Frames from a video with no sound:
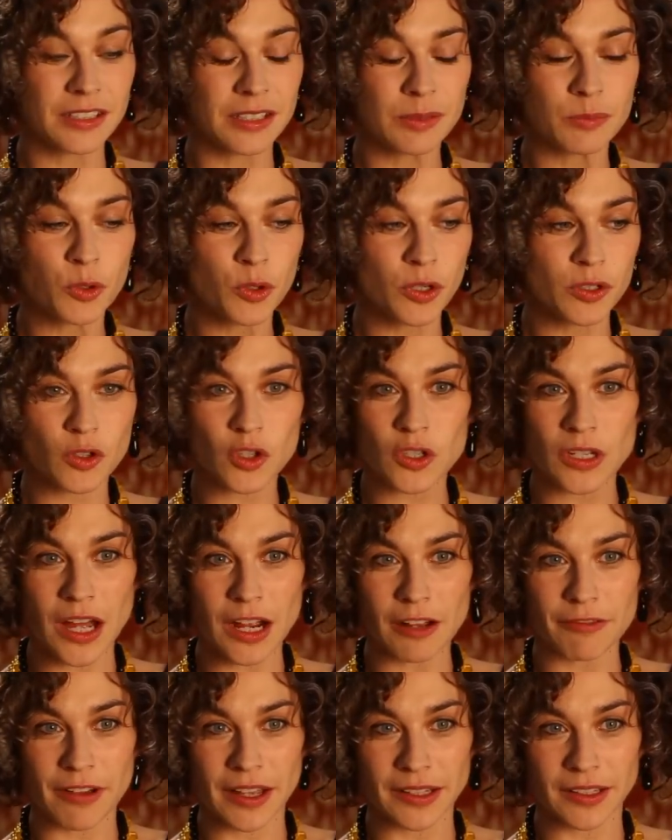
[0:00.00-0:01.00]
die Mode so
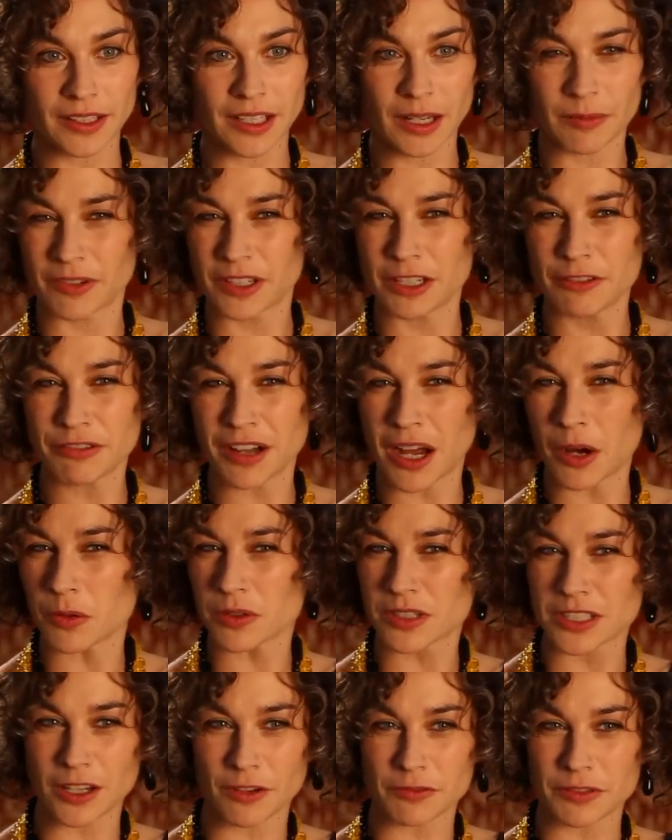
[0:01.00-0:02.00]
stark verändert hat, weil die Frauen
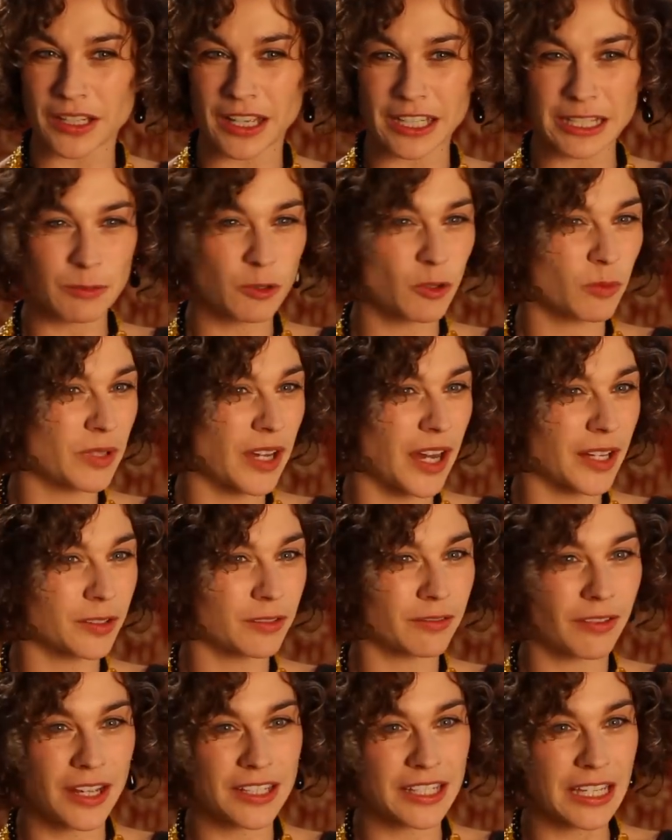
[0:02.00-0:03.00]
sich auf eine ganz bestimmte Art
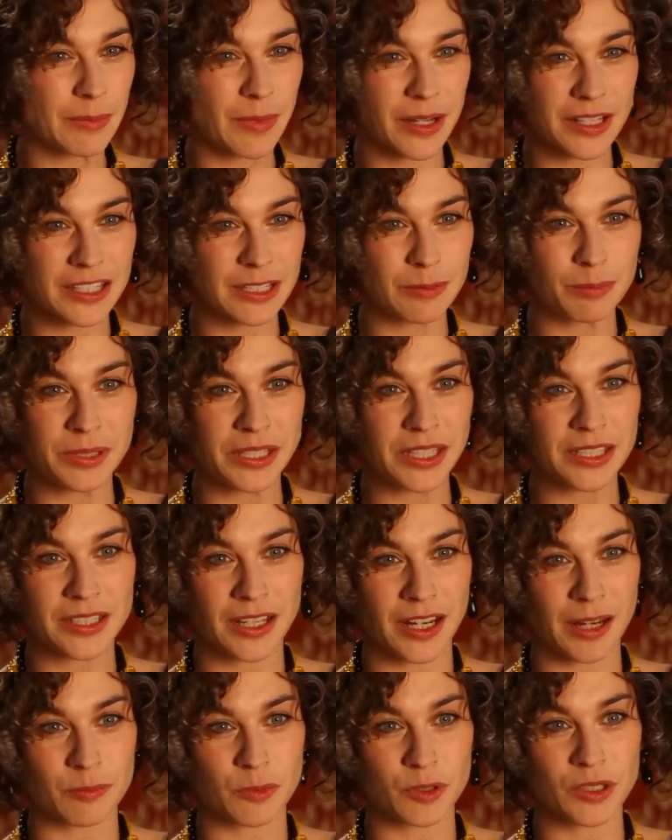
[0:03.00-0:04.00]
und Weise emanzipiert
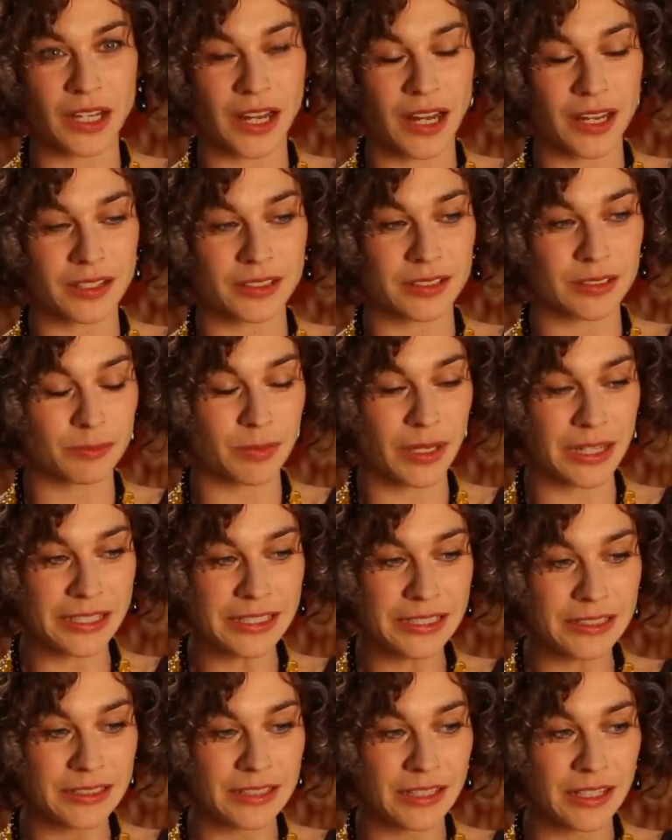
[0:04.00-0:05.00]
haben. Und gerade in
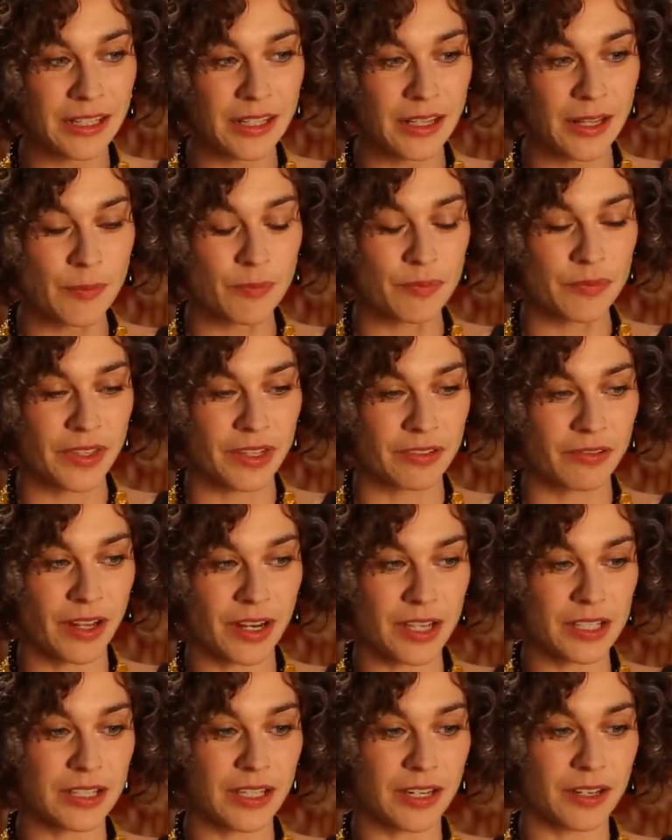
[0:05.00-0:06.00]
Berlin war
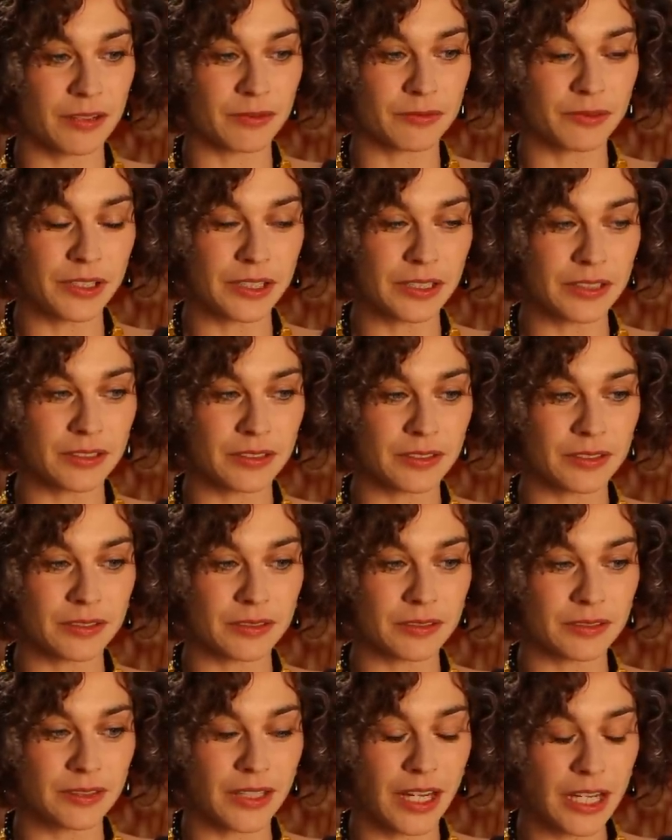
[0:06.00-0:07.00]
das ja irgendwie,
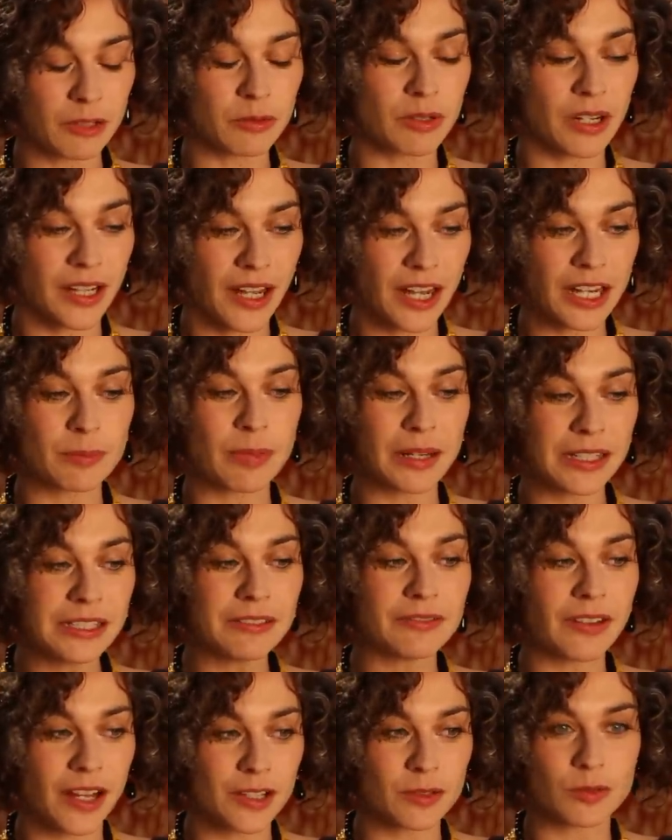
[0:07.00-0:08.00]
äh, gerade, oder gerade Berlin
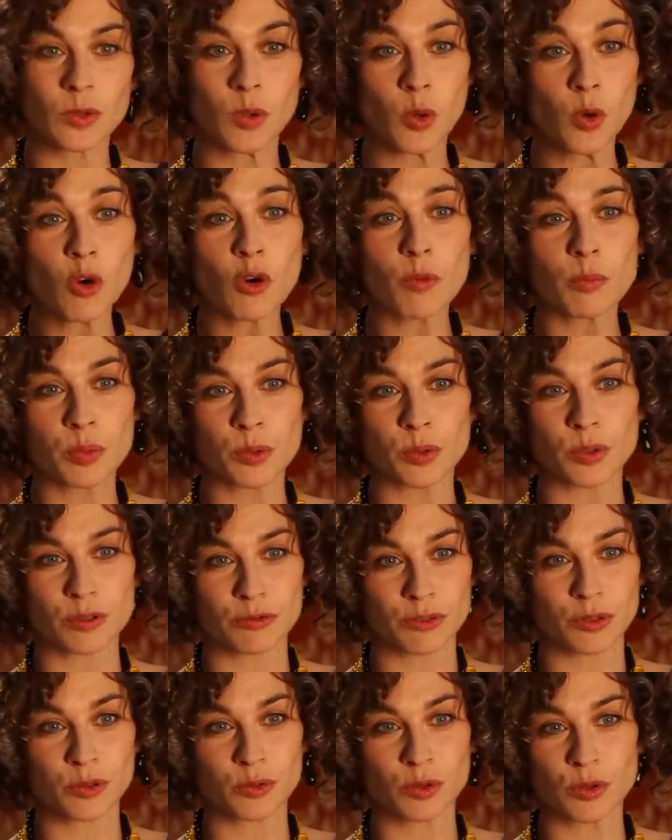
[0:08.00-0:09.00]
war ja so eine Hochburg
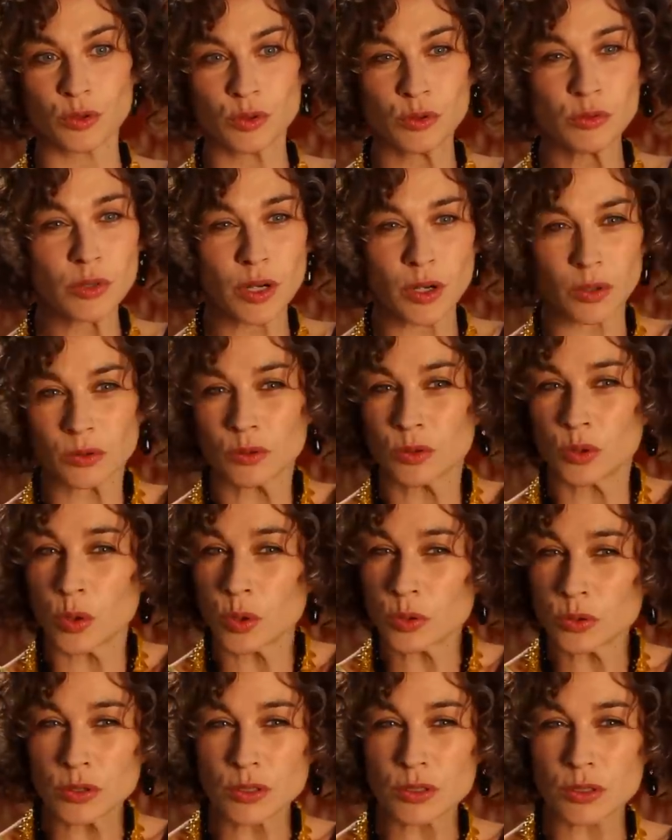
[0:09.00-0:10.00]
von Kultur und
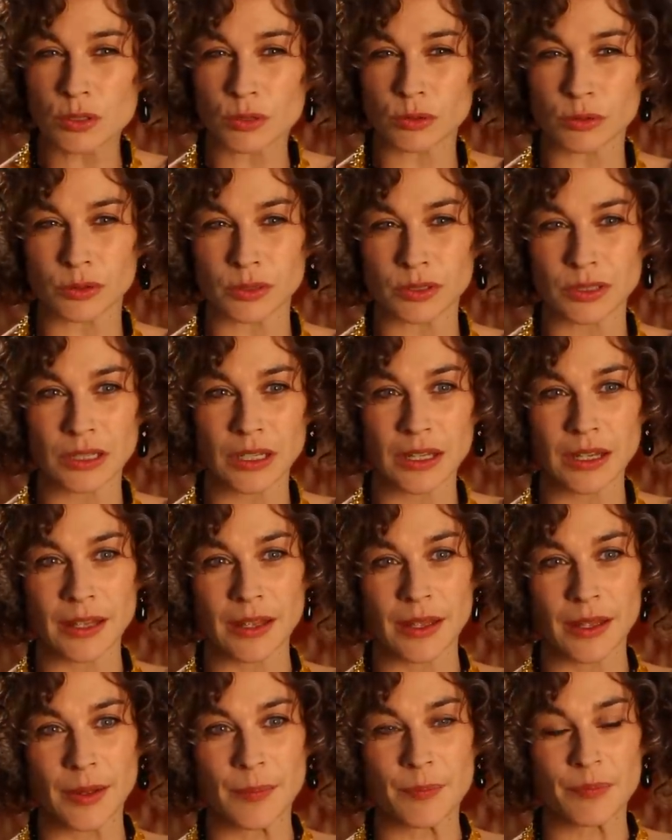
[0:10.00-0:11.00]
Kunst und
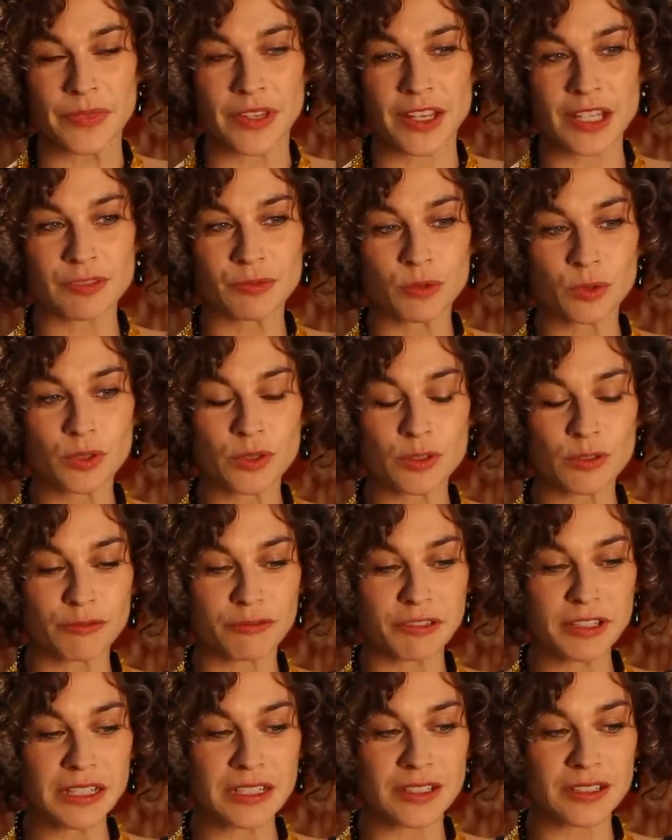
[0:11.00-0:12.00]
es wurden so
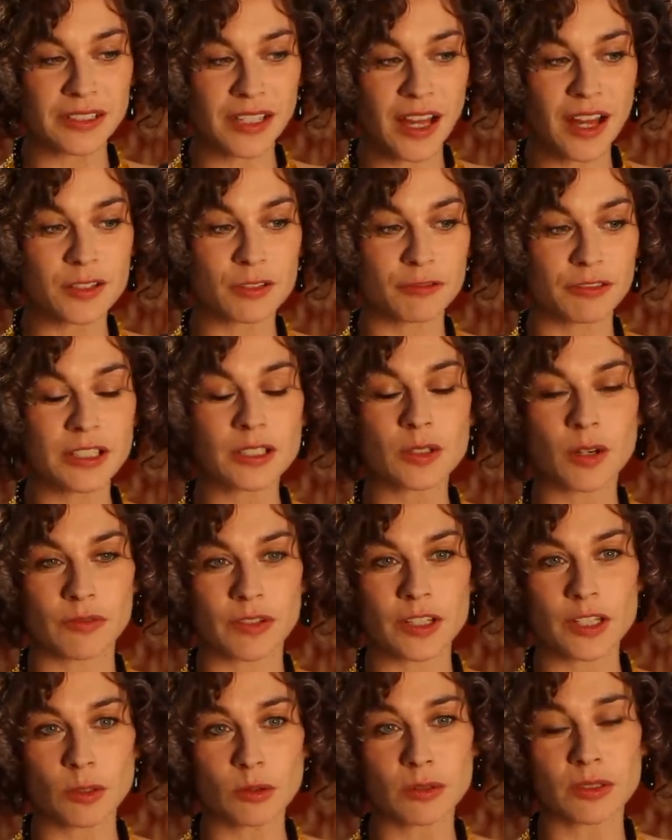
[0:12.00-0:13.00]
viele, ja, so viele
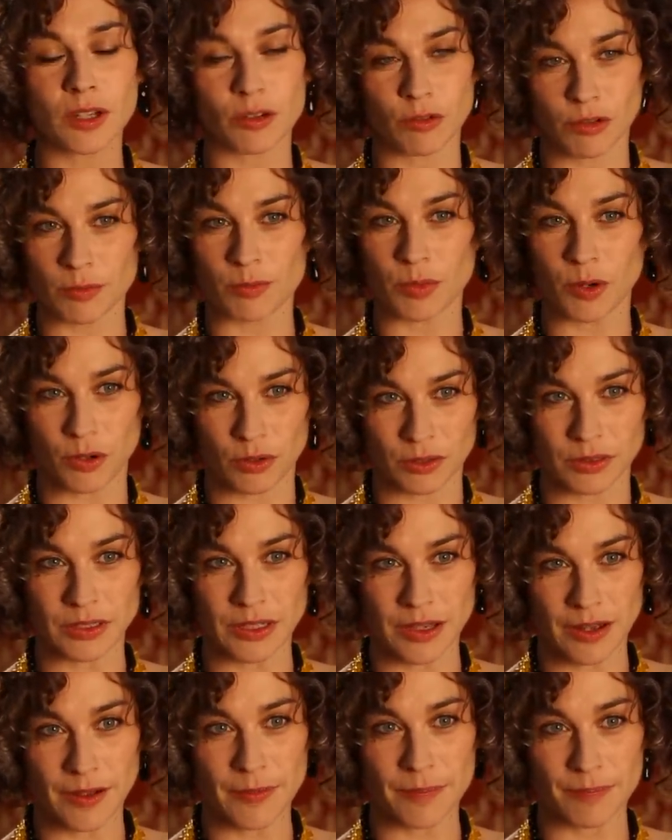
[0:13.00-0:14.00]
Konventionen auch gebrochen,
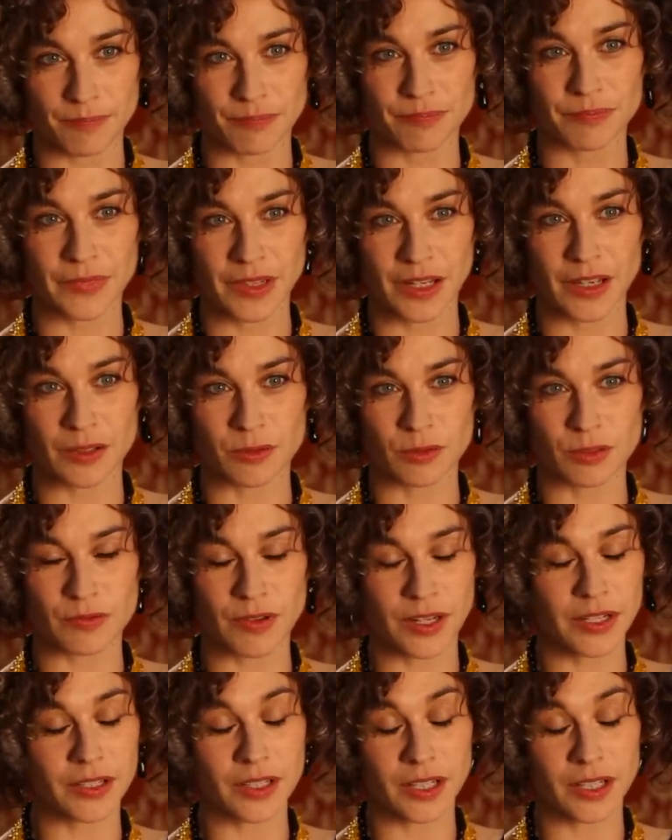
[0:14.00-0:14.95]
ja. Also es war eine